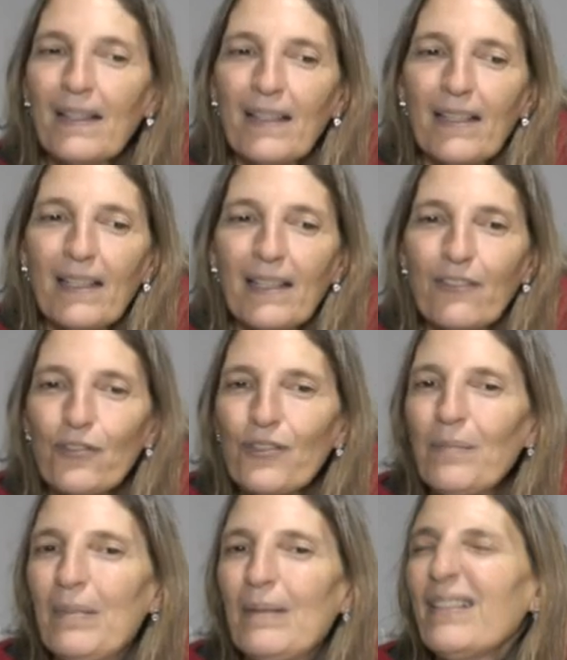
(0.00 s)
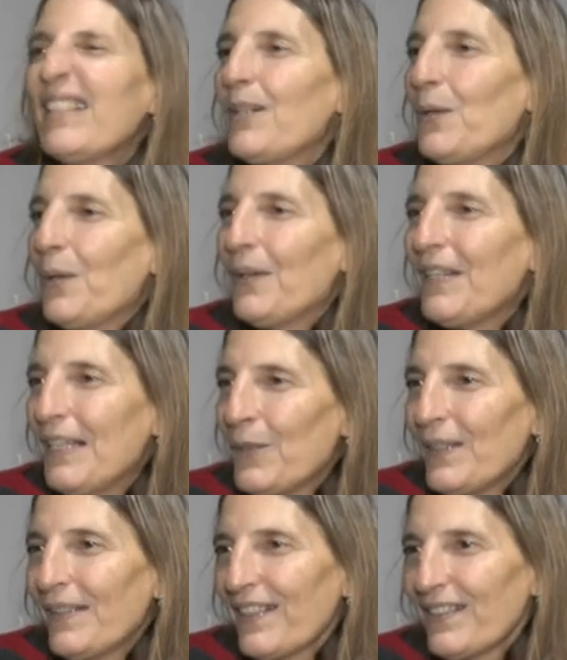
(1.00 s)
Eh, yo simplemente
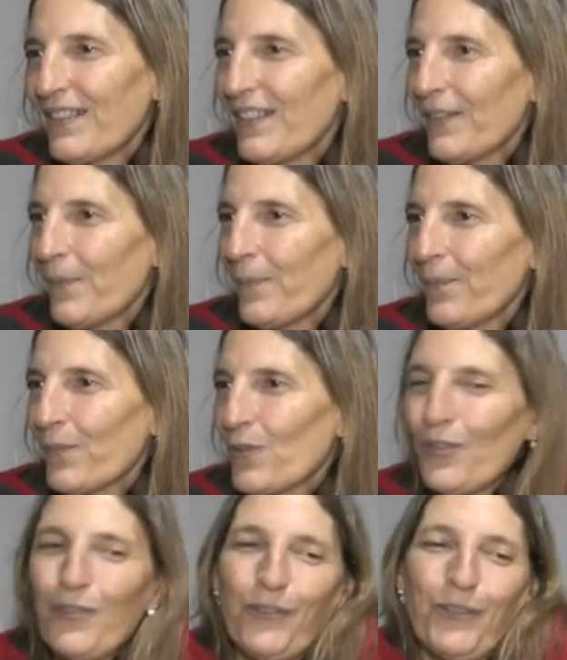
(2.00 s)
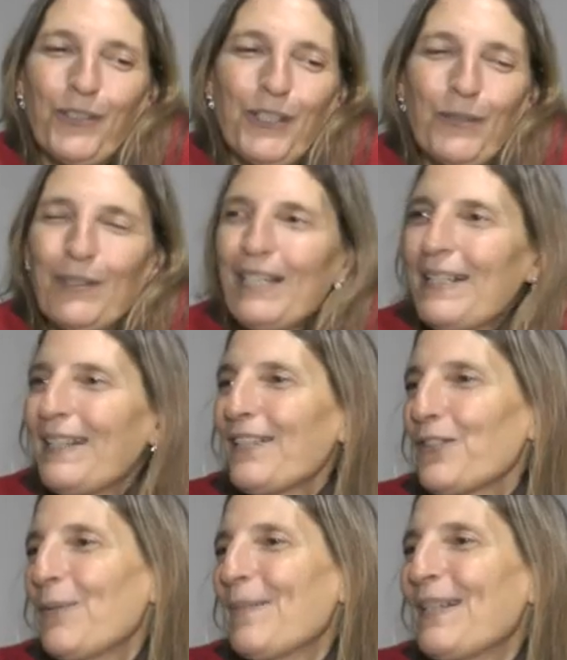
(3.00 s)
coordino el taller, yo no soy ninguna,
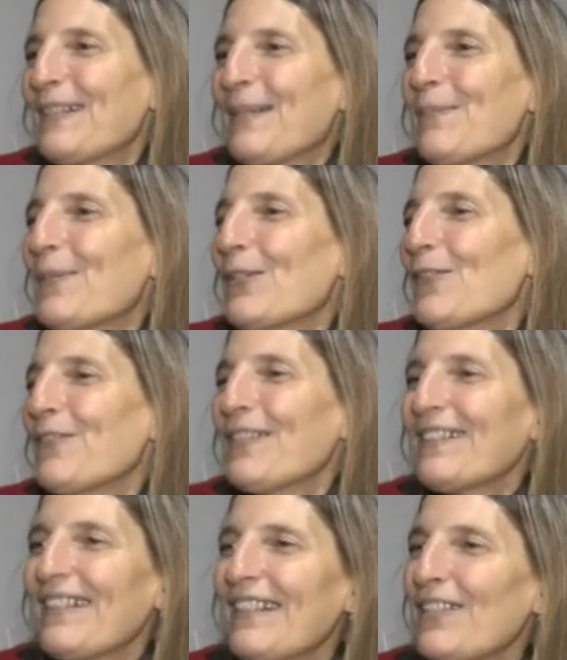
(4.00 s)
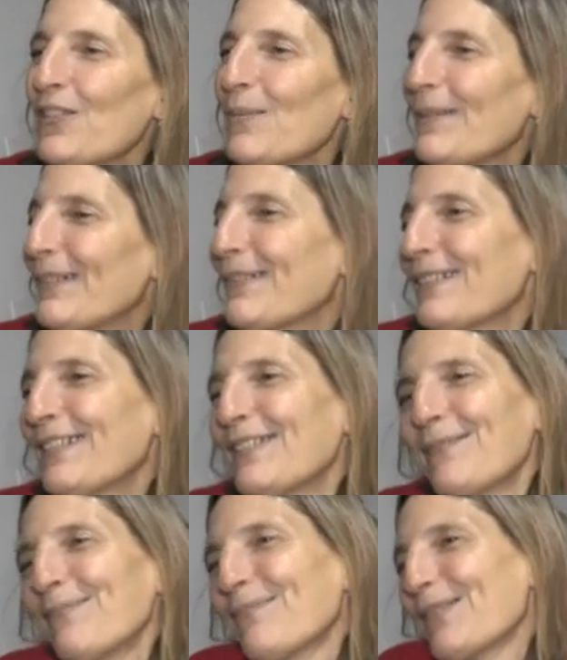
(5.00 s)
ellos me dicen profe, seño, pero
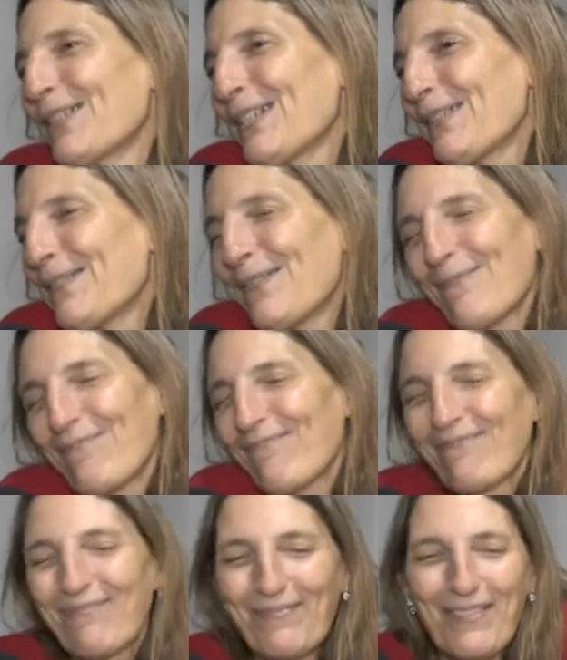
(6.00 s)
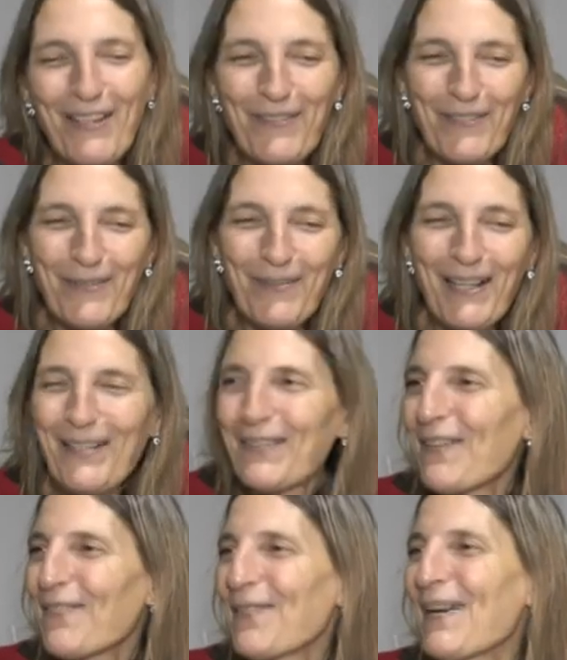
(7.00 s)
bueno, porque una, forma,
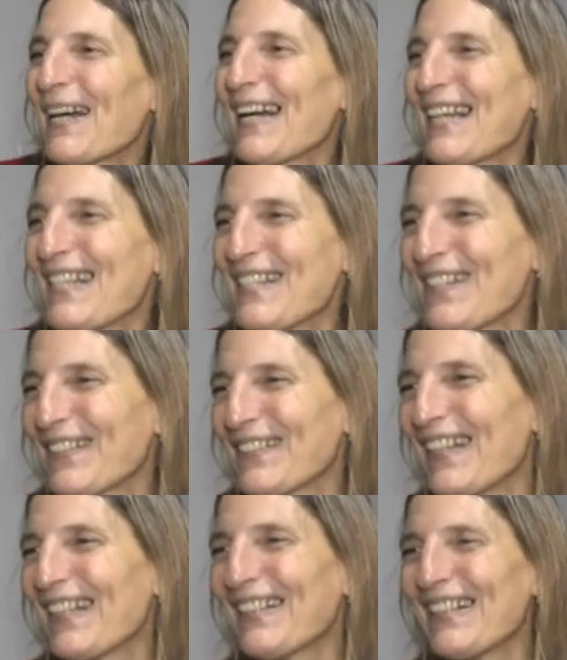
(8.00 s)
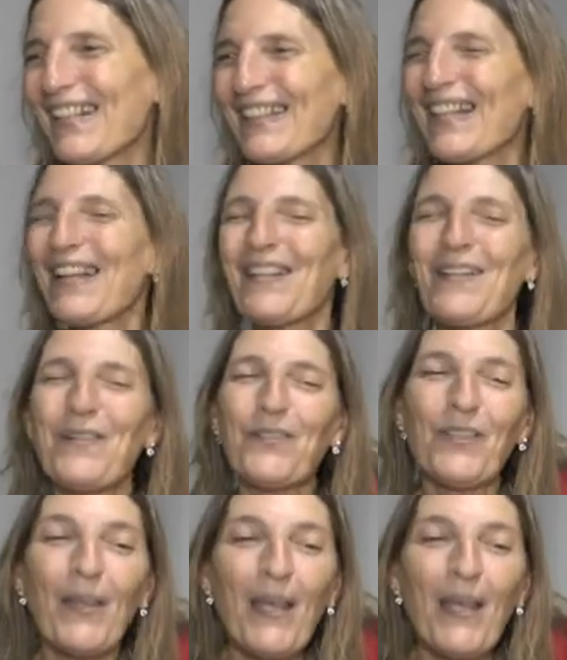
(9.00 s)
forma cariñosa de tratarnos,